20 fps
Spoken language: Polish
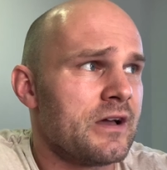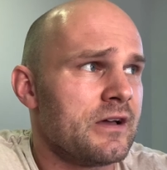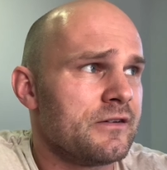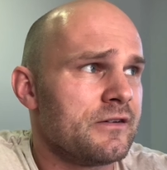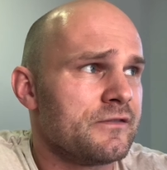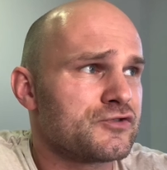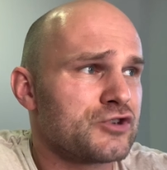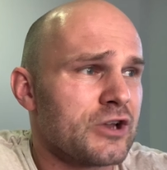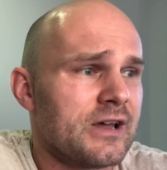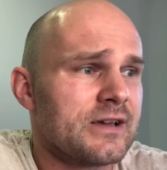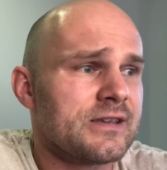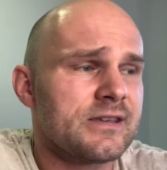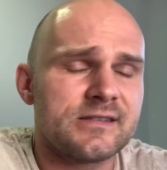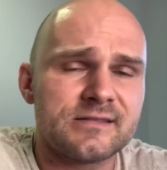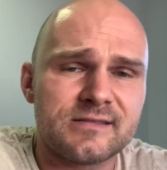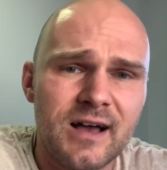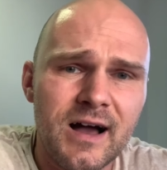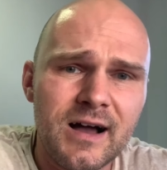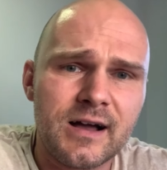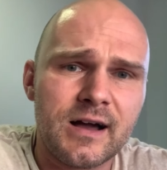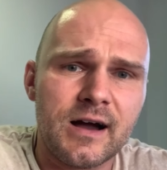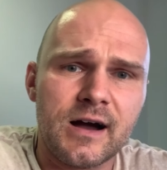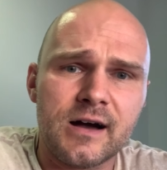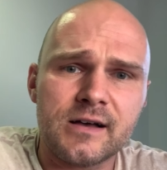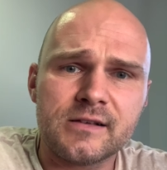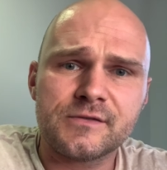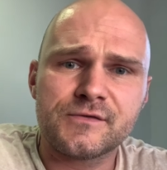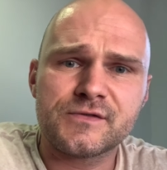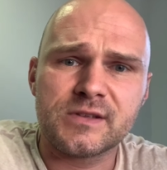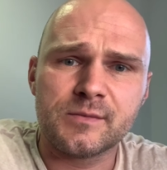wszelaki
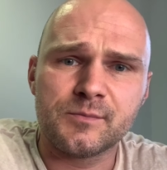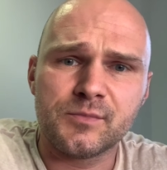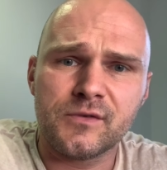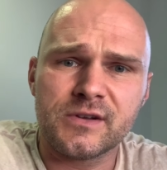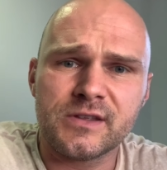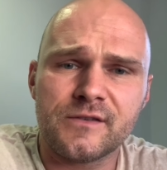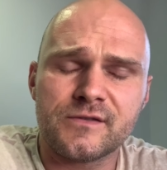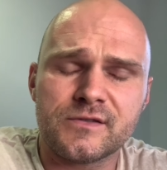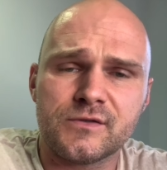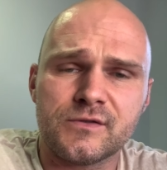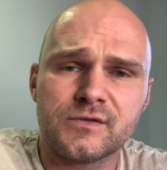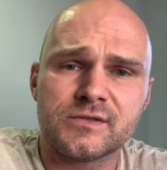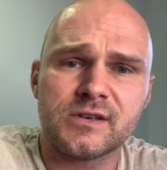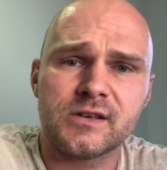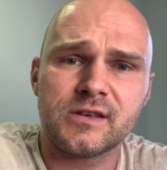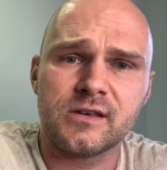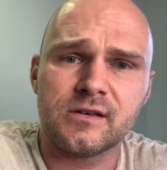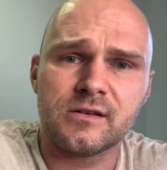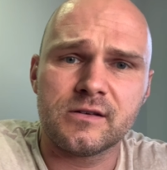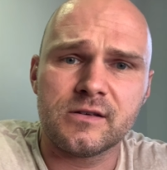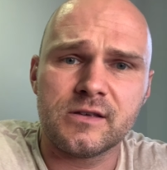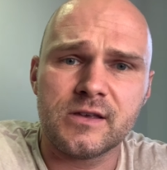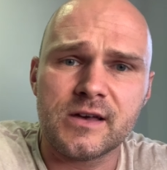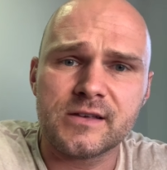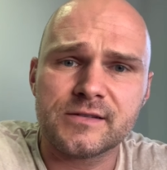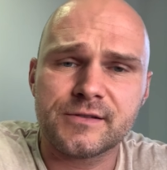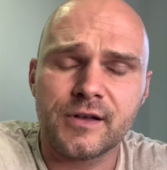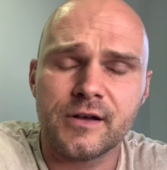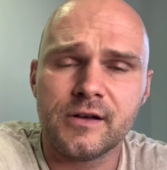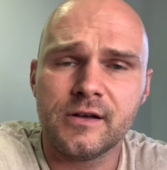zakaz wstępowania w związek
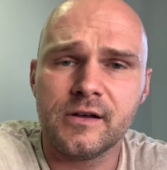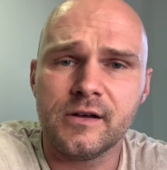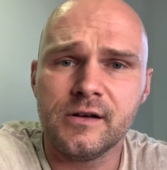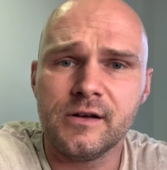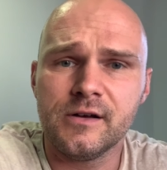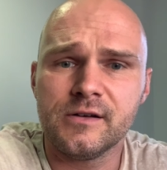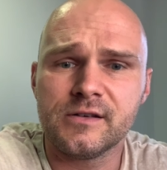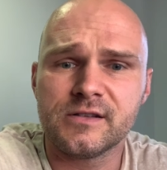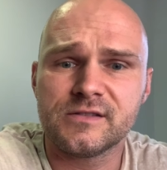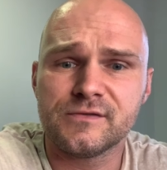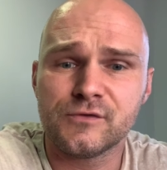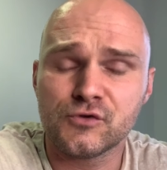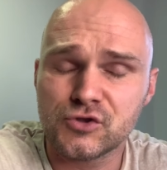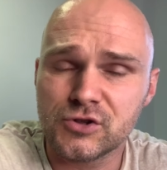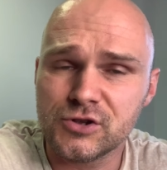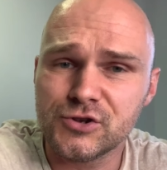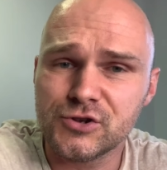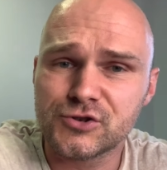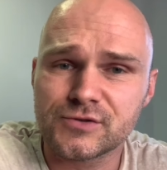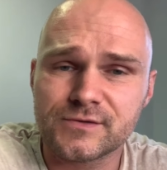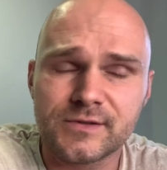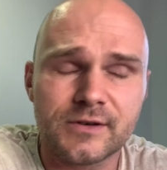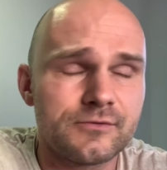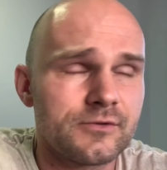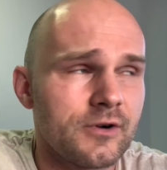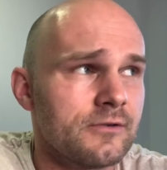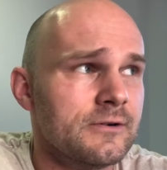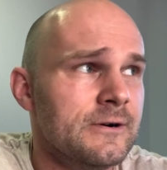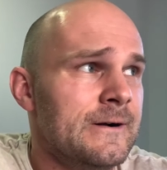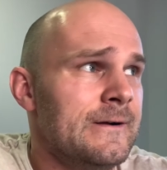jest zwodniczą
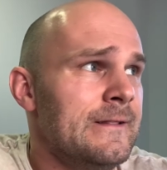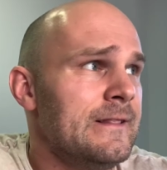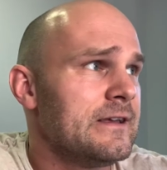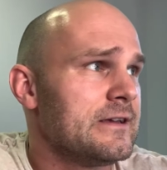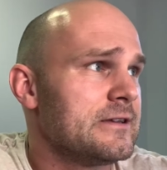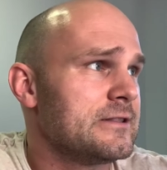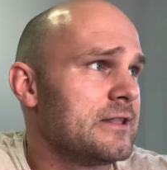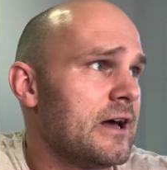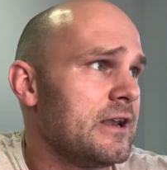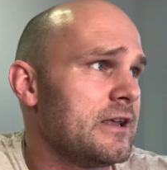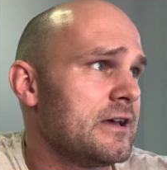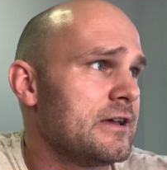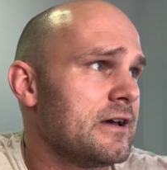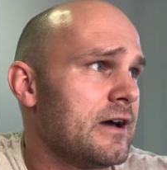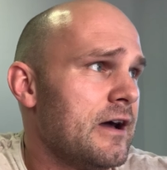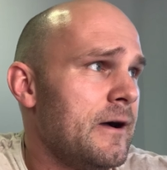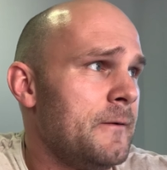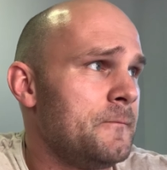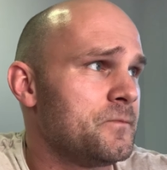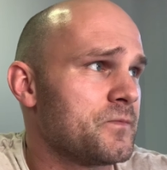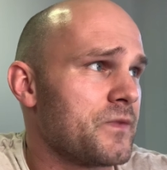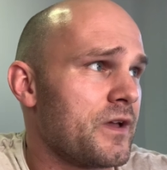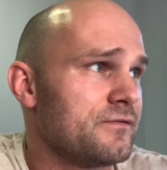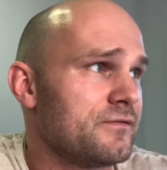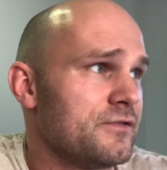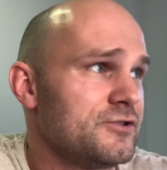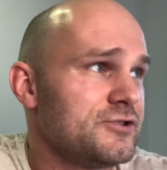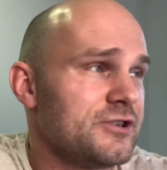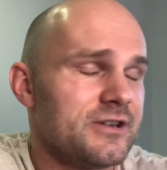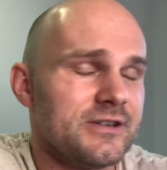nauką. I dalej,
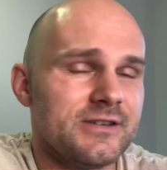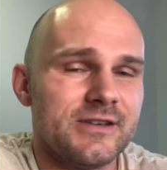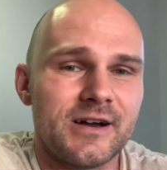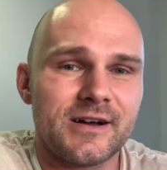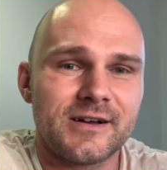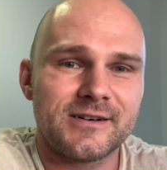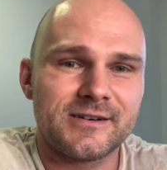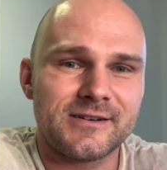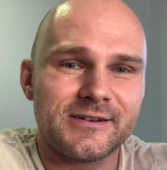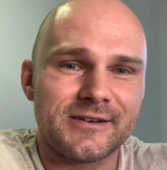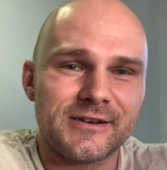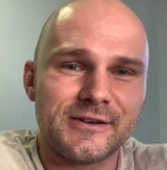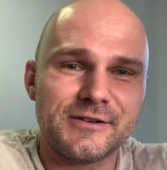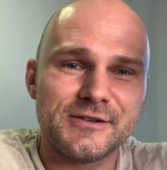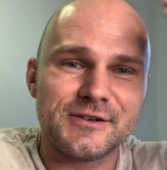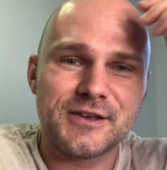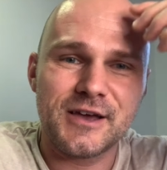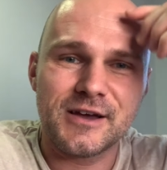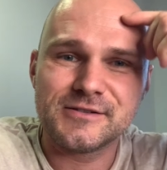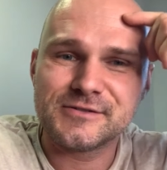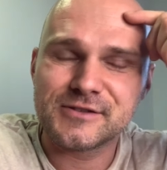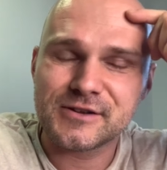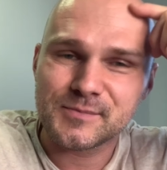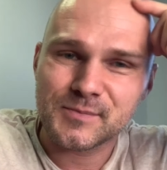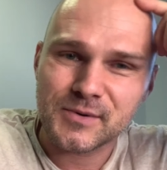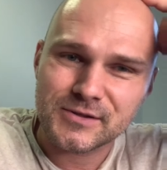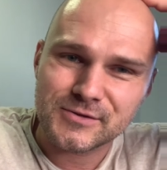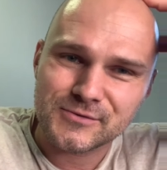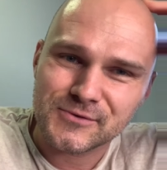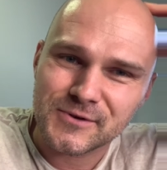wiecie jak religia
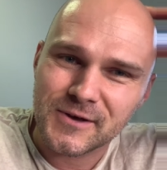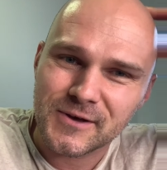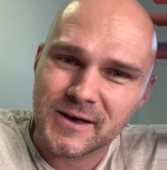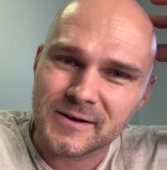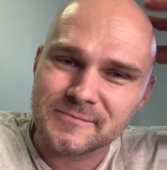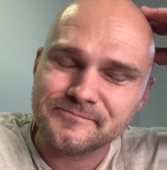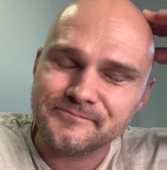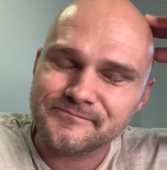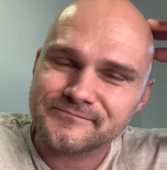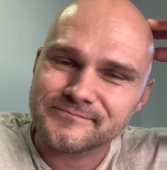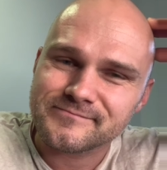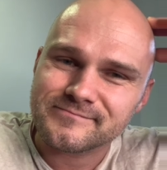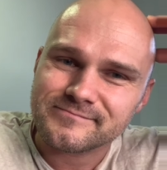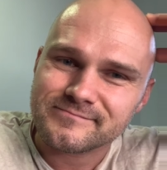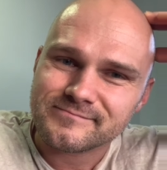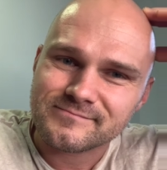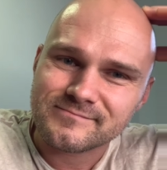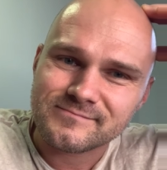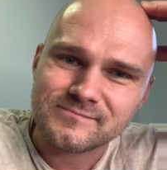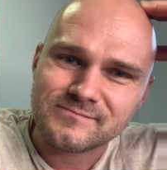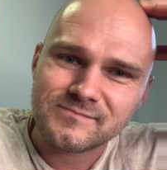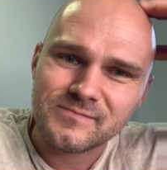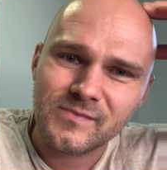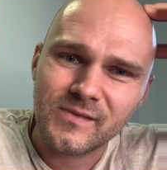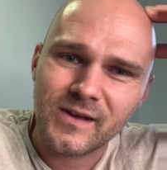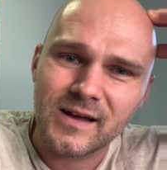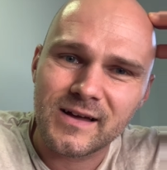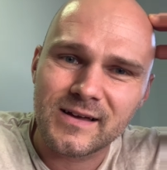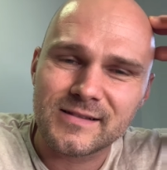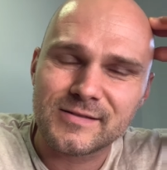interpretuje
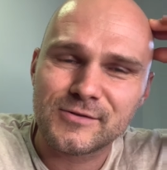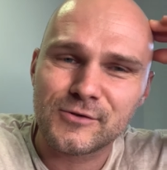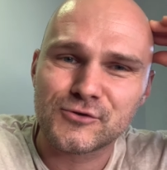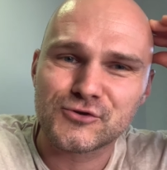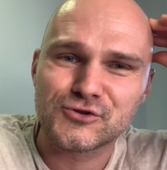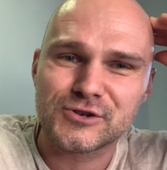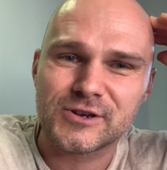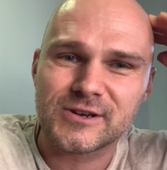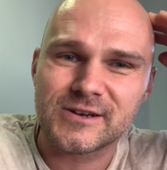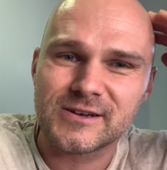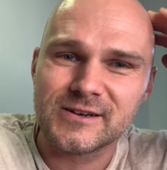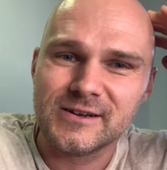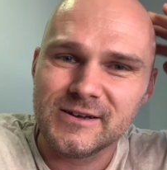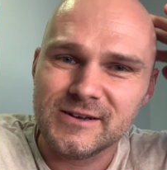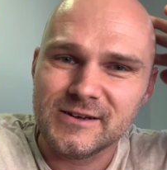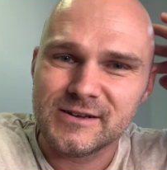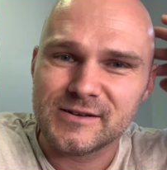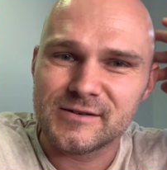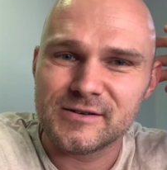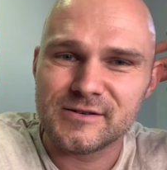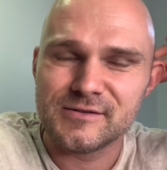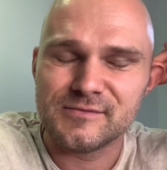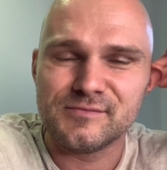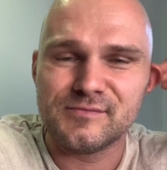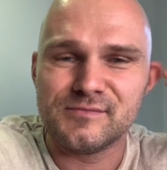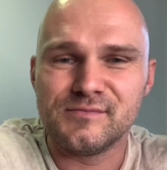E, to, że y,